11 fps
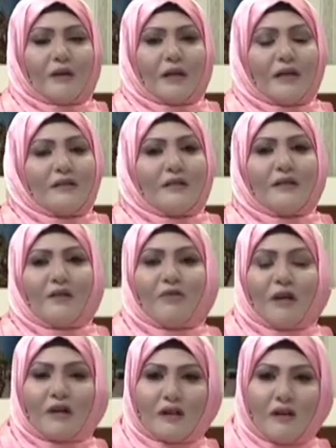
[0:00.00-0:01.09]
آه، ليزي هي
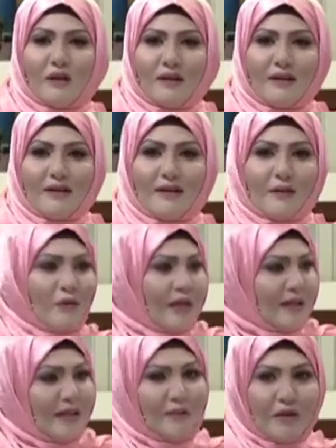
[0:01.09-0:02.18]
فخر
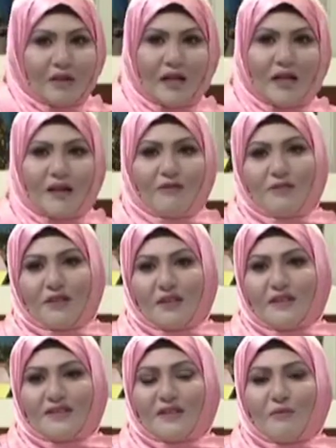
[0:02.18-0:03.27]
لاولادنا ما شاء الله
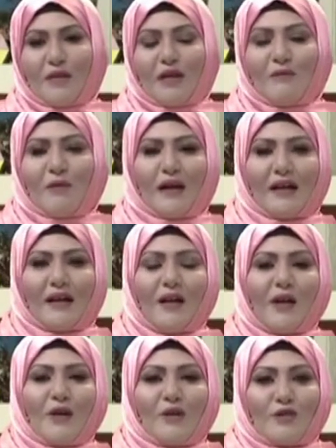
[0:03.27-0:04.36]
في شباب هكا
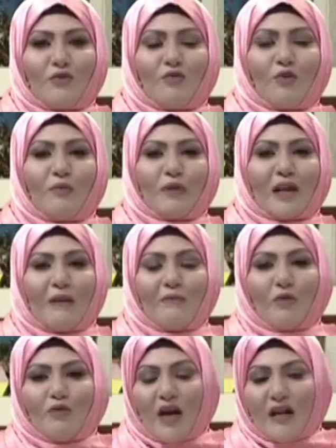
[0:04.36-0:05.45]
نشوفوهم
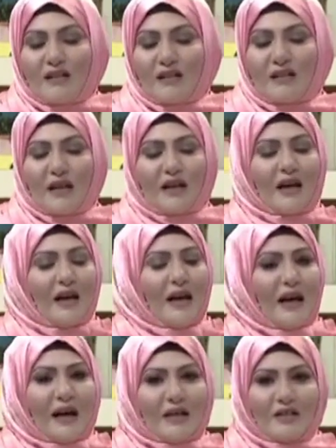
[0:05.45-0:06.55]
يخموا في حاجات هكا
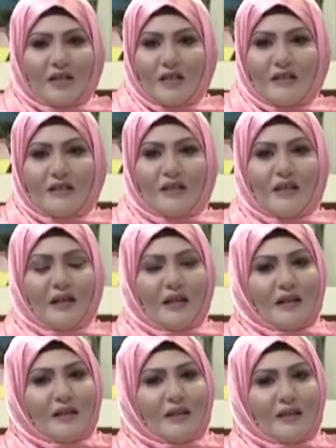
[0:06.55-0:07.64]
حاجه ياسر
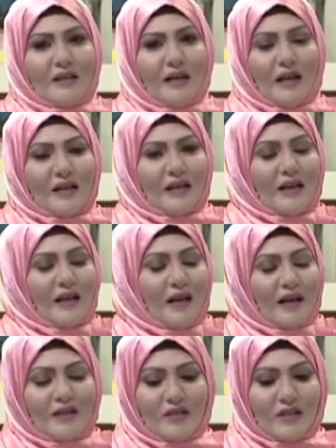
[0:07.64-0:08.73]
آه،
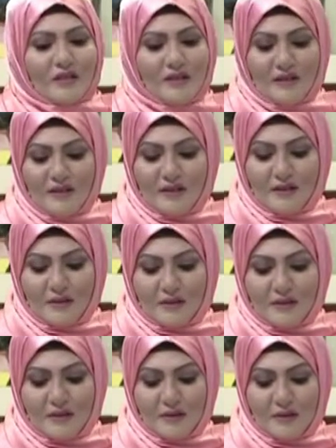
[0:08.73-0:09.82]
الحقيقه حاجه ياسر
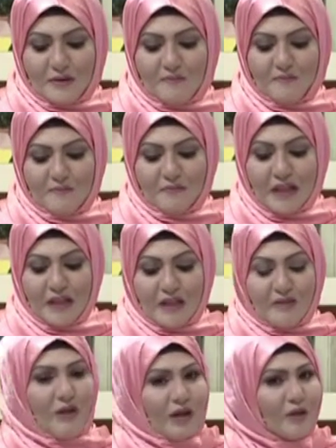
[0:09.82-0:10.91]
آه،
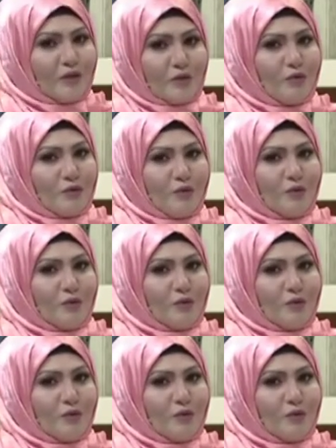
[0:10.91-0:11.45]
فخر